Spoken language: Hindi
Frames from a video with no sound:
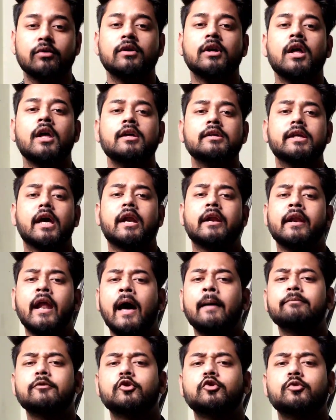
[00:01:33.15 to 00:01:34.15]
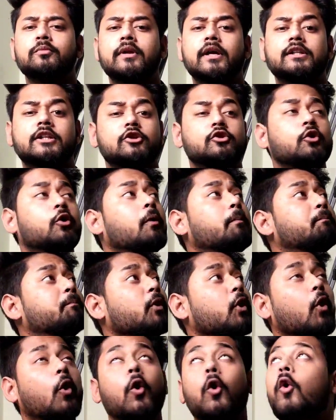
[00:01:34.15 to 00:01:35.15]
हूँ यार नाम तो तुम रख देते हो
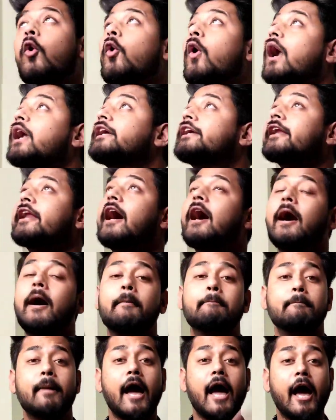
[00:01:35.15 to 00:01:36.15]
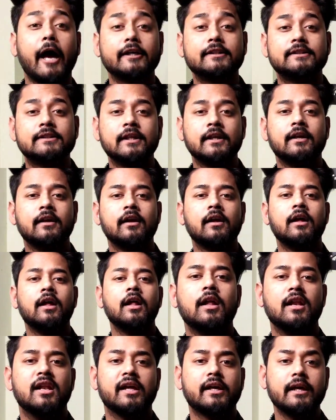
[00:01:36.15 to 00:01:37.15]
प्रो अल्ट्रा मैक्स
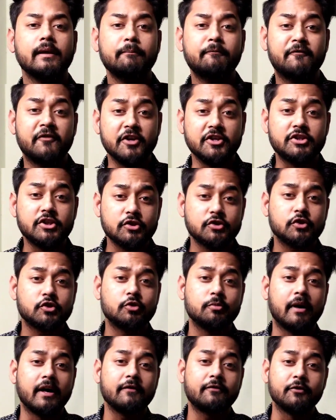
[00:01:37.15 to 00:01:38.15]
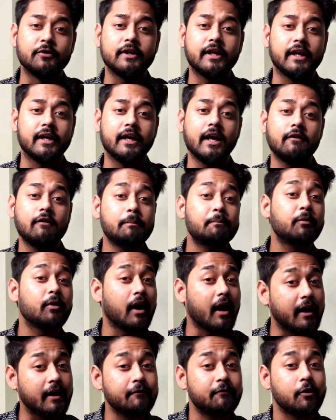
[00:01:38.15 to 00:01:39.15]
लेकिन फीचर जो तुम्हारे फोन के हैं ना वो
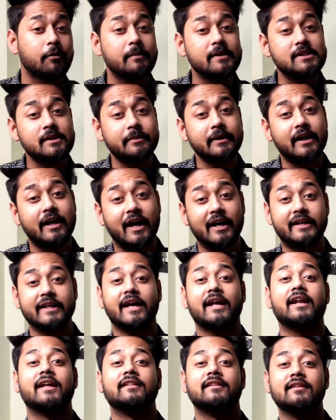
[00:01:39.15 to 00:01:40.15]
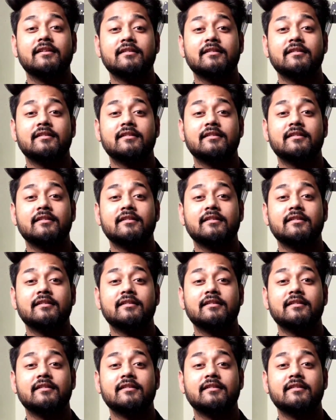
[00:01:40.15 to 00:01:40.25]
पुराने फोन में से भी घटिया रहते